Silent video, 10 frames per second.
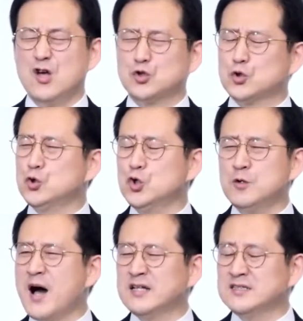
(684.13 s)

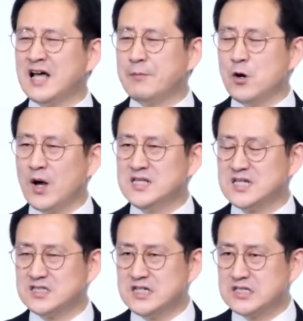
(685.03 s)
수많은 나병
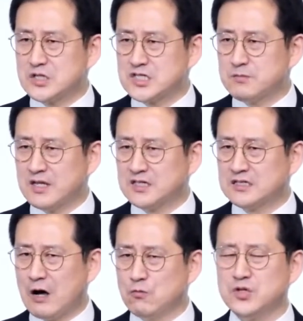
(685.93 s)
환자들이 있었지만 그
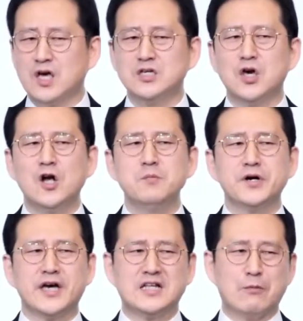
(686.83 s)
가운데
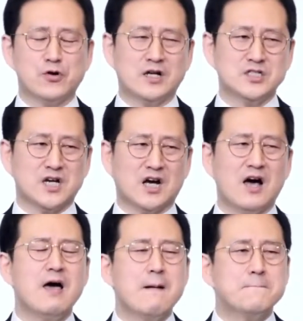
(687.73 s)
10명의 나병 환자가